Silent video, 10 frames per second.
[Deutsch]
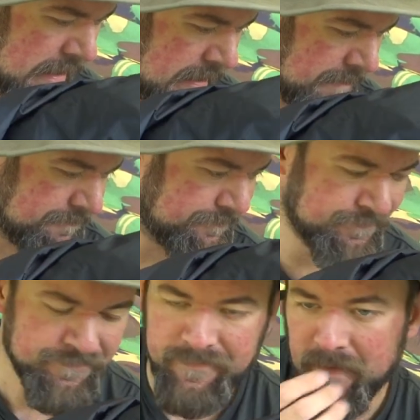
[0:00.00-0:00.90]
ähm,
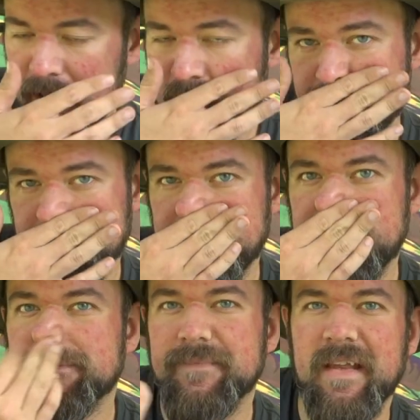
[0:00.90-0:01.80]

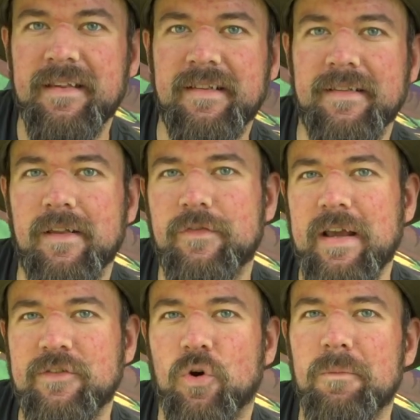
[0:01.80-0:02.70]
ähm, ist, dass das
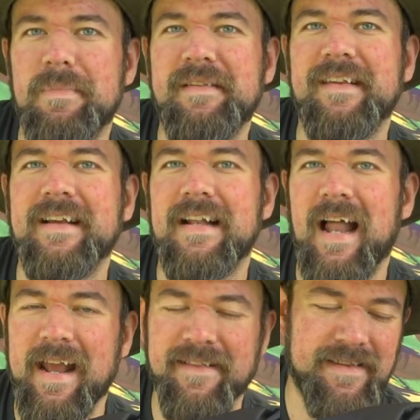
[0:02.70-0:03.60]
vielleicht doch ein bisschen
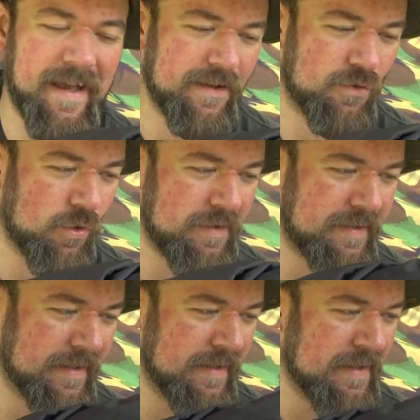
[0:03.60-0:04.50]
klein sein
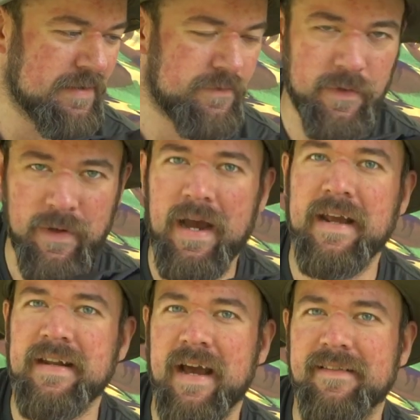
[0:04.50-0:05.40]
könnte für
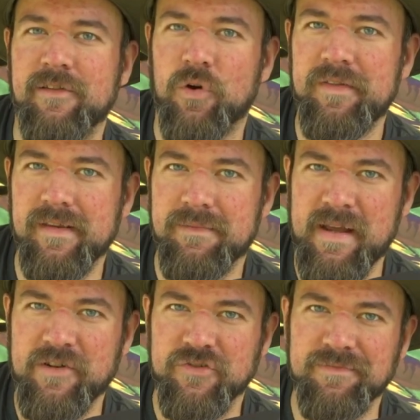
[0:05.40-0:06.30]
einen 1,90
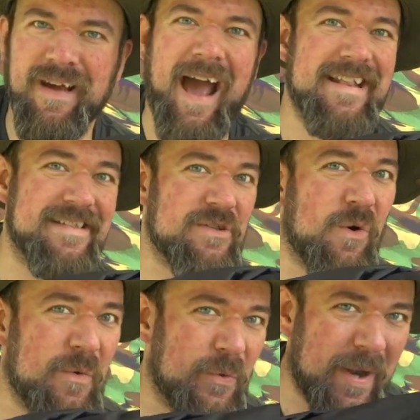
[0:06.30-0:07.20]
Menschen.
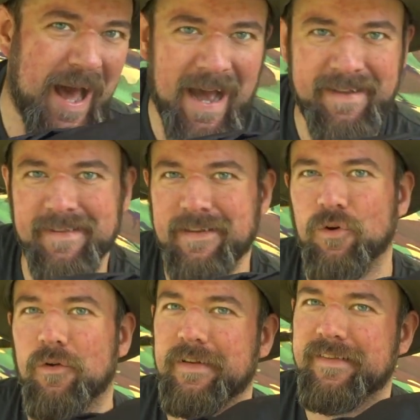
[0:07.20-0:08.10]

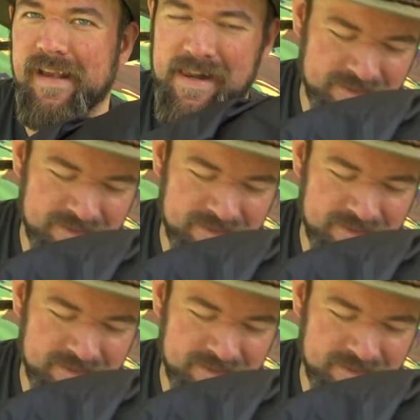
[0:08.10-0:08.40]
1,89 offiziell.